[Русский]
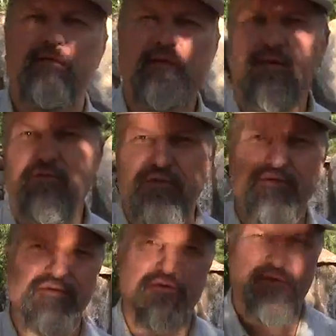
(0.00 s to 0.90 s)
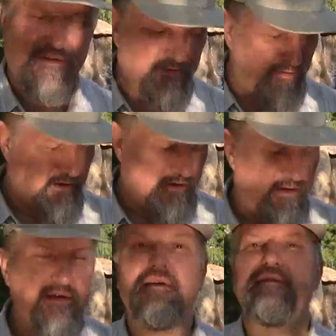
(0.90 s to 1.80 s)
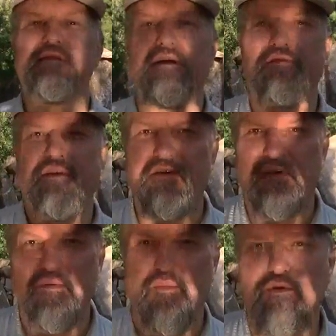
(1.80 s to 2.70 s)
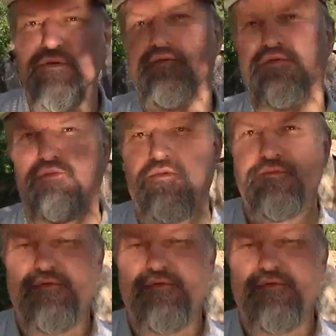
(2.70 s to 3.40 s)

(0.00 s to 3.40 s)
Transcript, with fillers: Слава Иисусу Христу! Слава навеки Богу Святому!